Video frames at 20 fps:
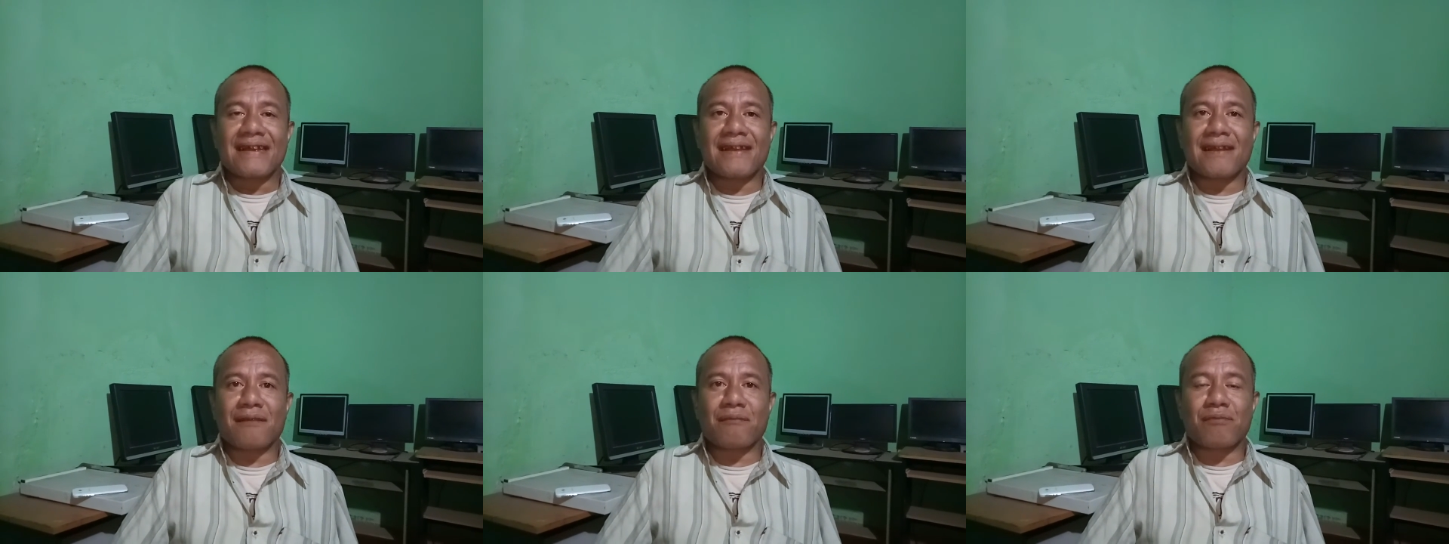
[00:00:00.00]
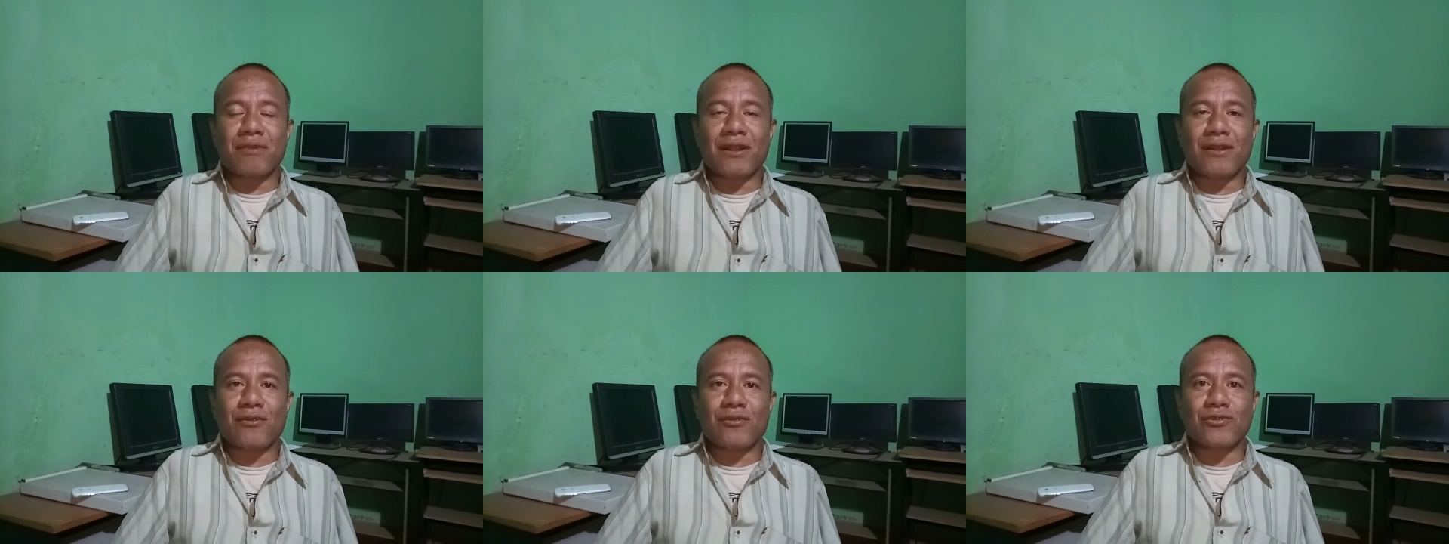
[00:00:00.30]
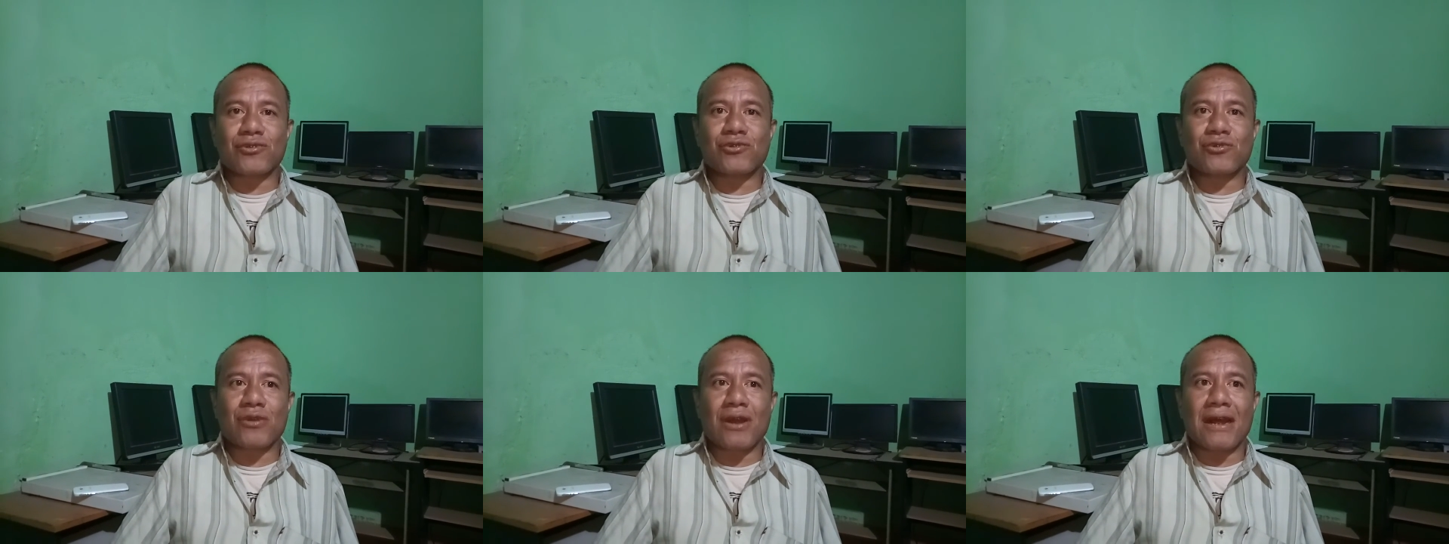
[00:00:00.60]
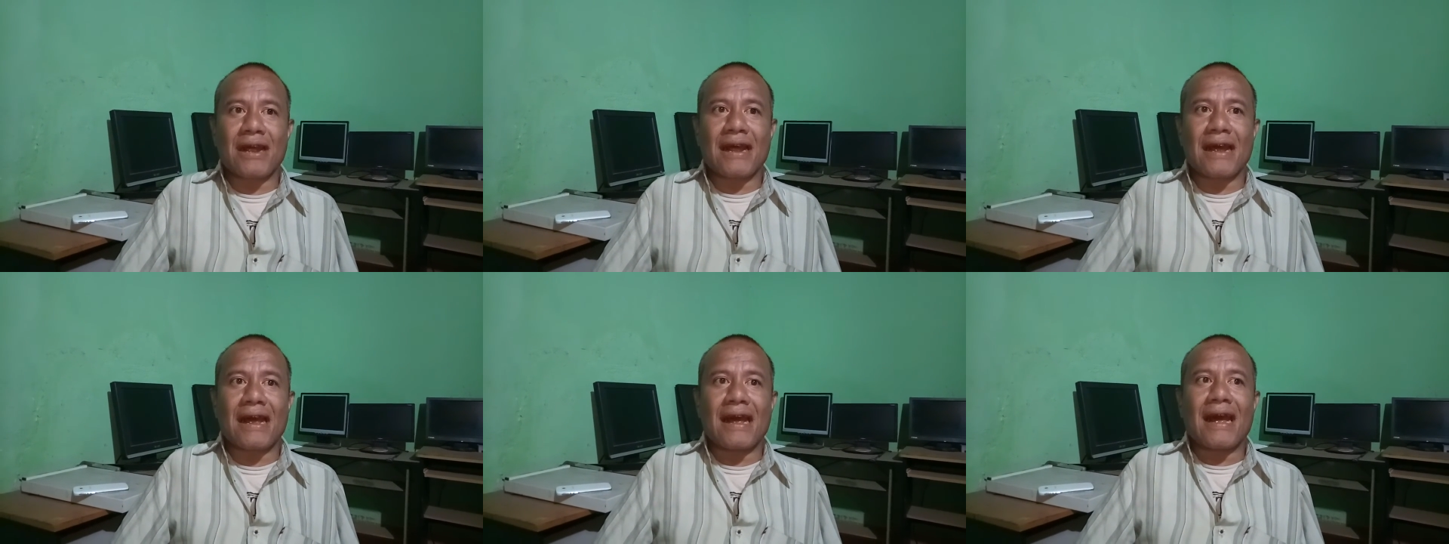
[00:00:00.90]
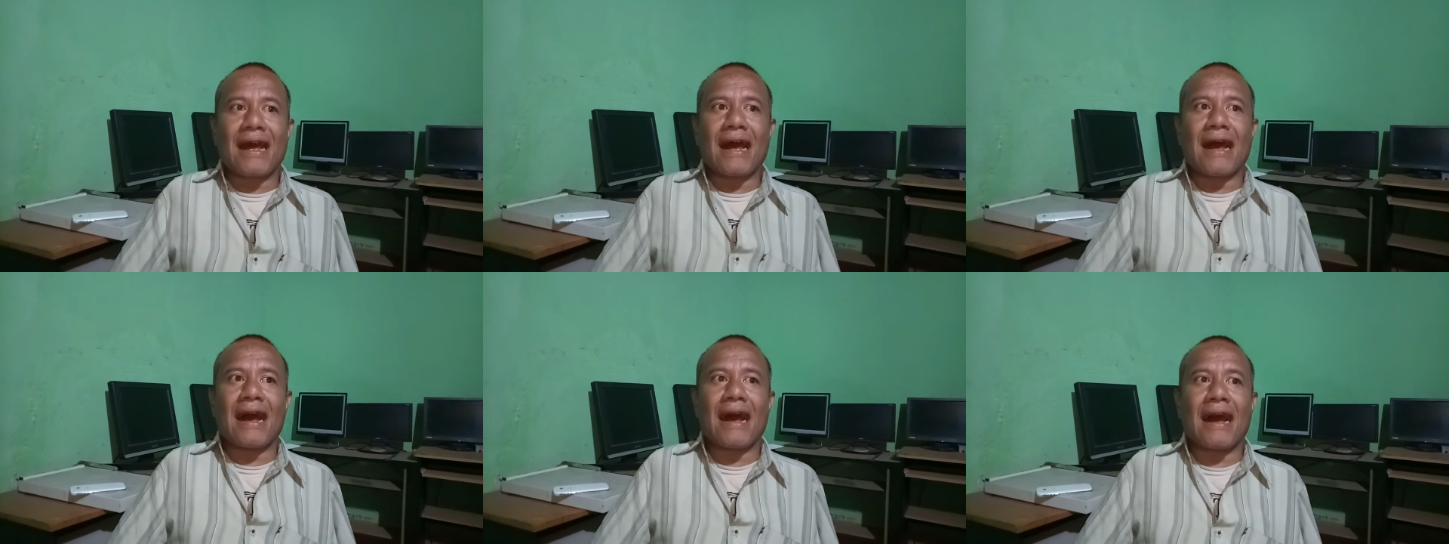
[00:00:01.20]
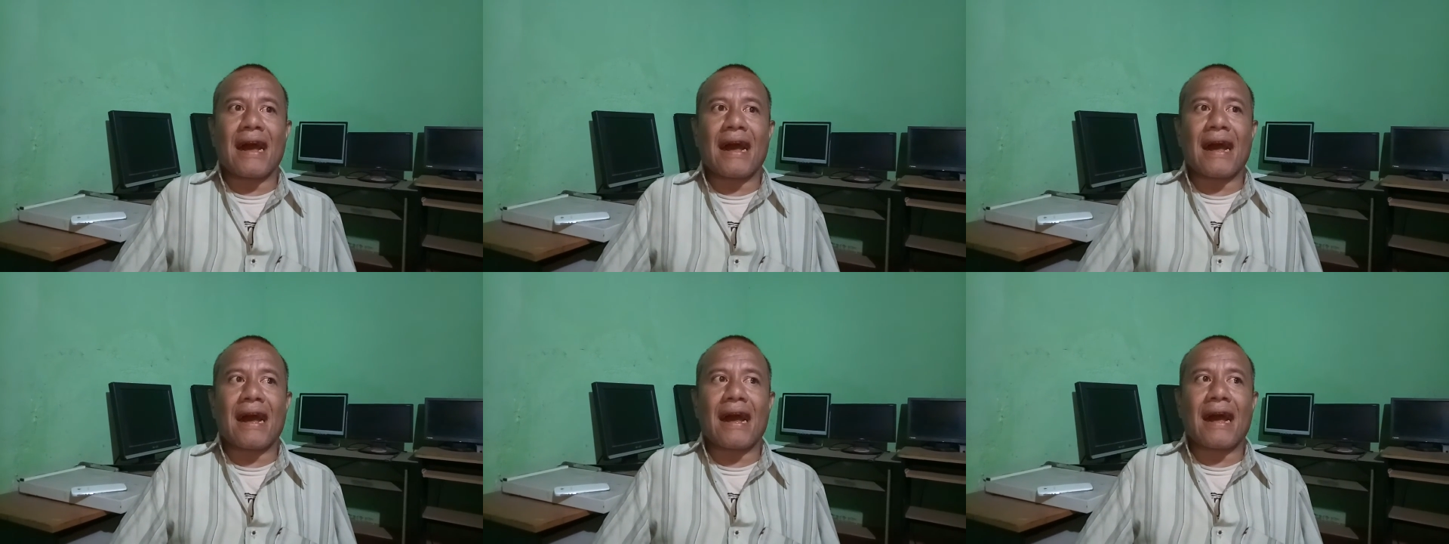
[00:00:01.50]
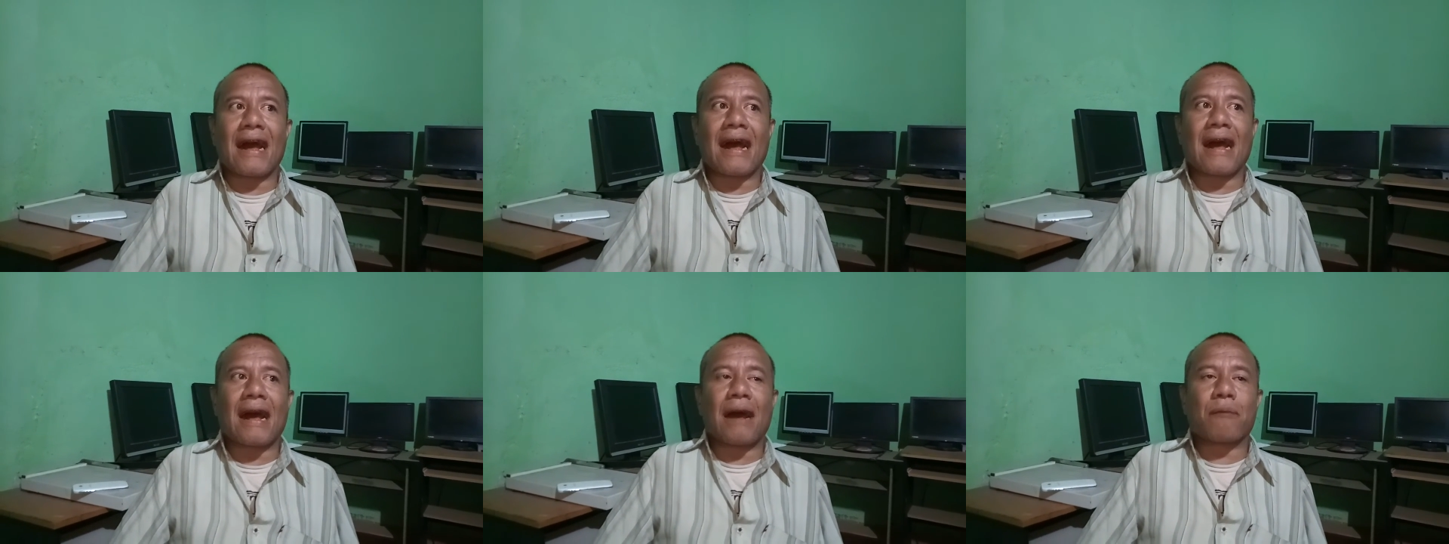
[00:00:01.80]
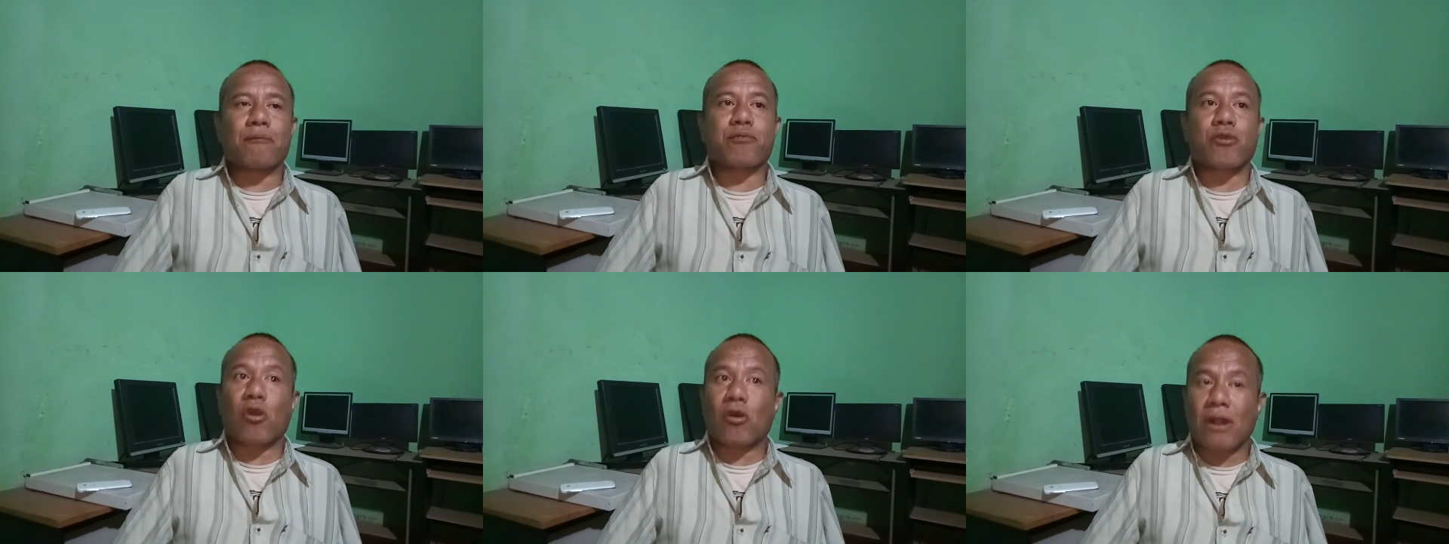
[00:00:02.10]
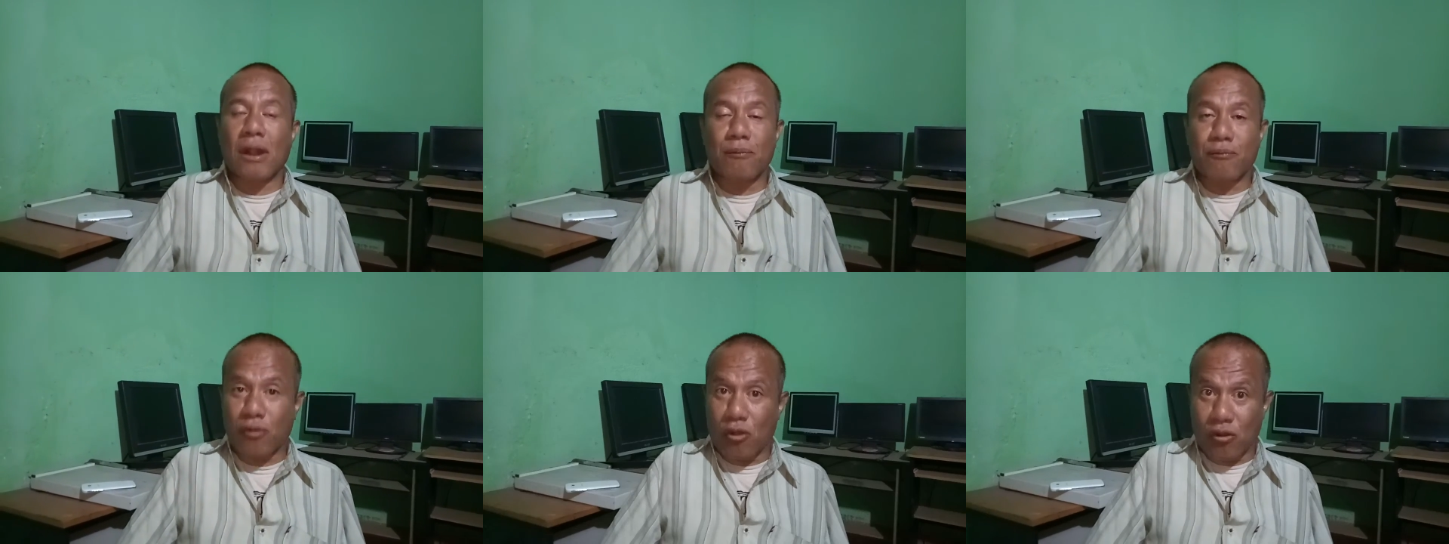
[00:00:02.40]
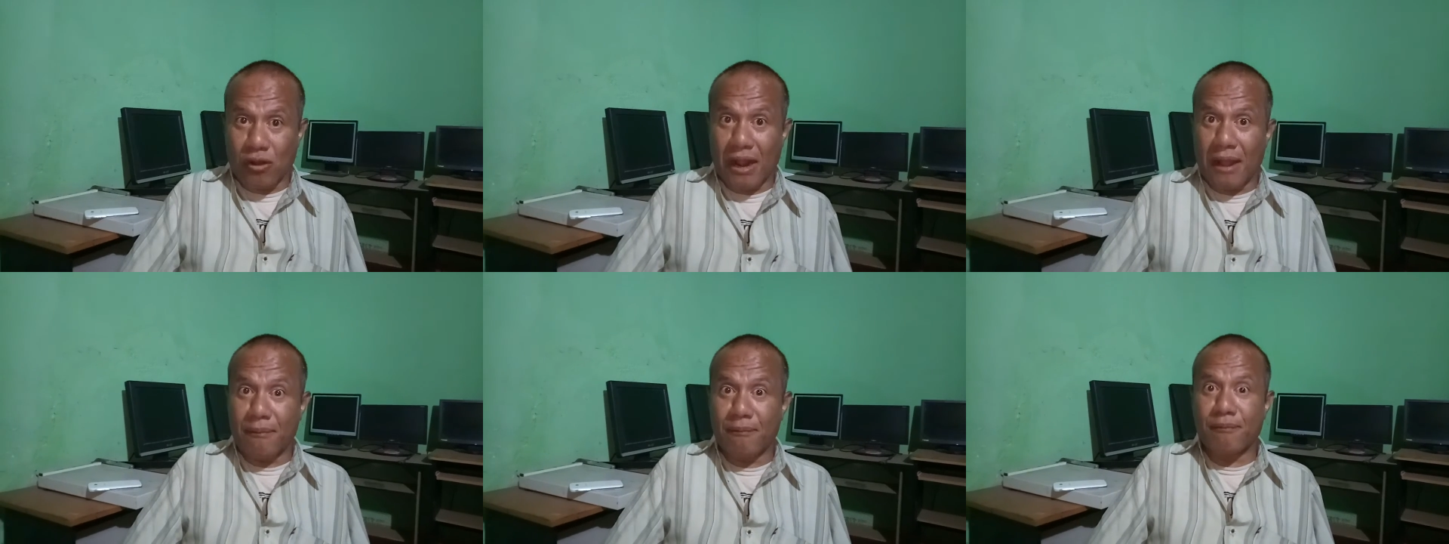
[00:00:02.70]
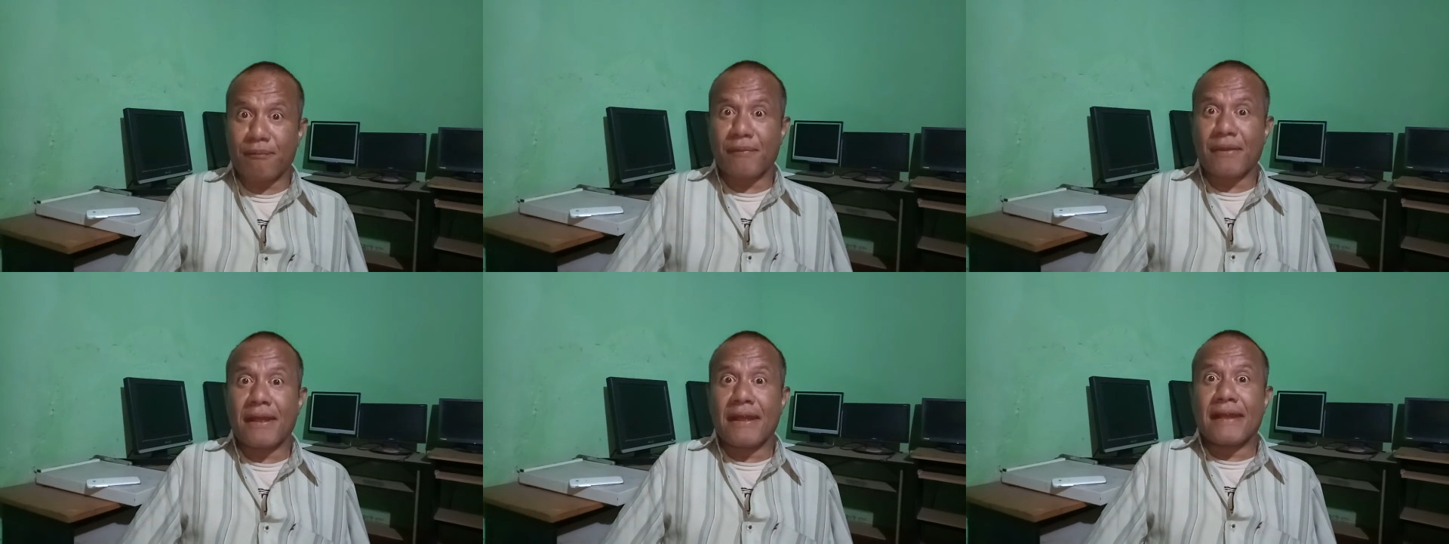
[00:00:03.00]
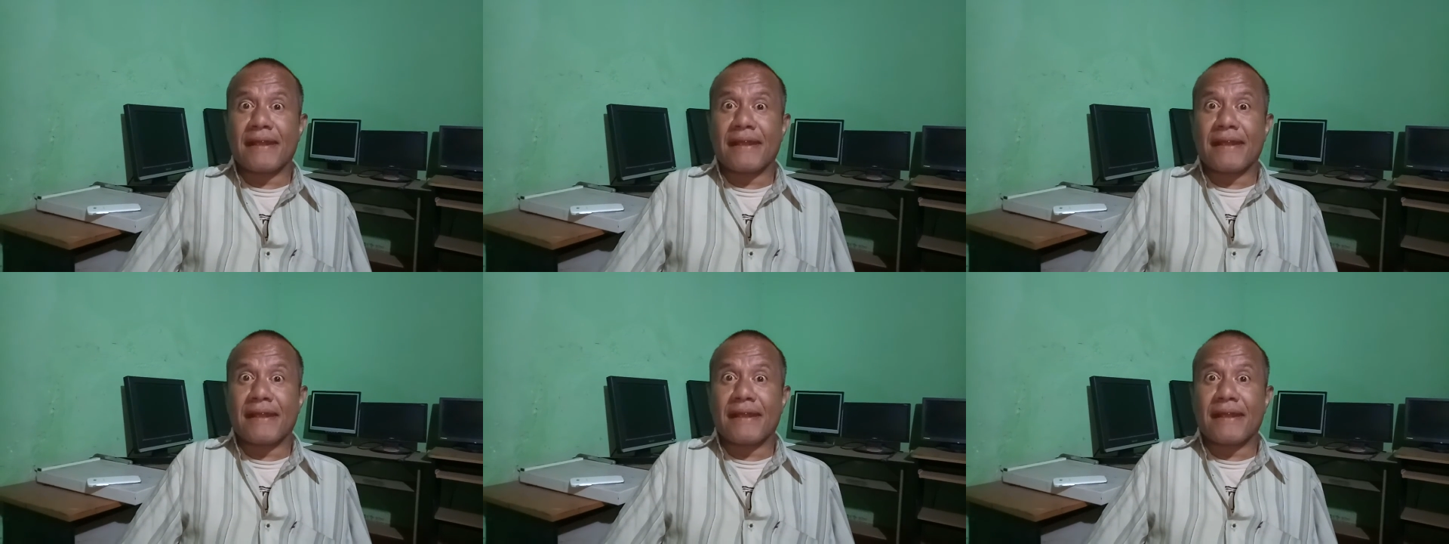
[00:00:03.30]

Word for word: yang berikut juga program-program uh,